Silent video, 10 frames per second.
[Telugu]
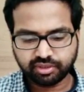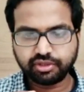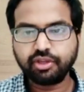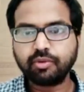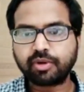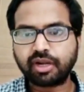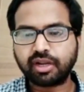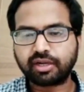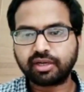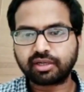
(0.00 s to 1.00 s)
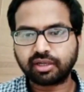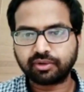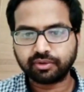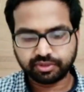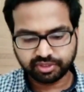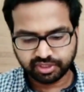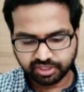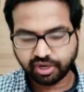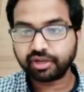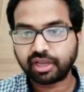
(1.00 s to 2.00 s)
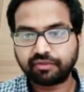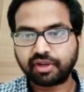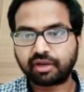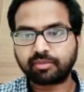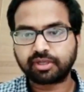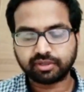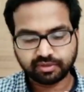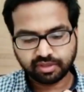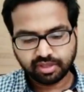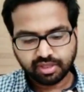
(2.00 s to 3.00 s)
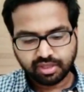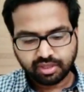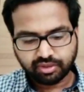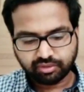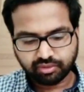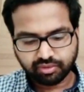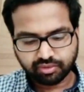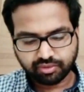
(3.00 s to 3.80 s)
ఇది హ్యూమరల్ హెడ్ అంటారు ఇది గ్లీనాయిడ్ క్యావిటీ అనమాట సో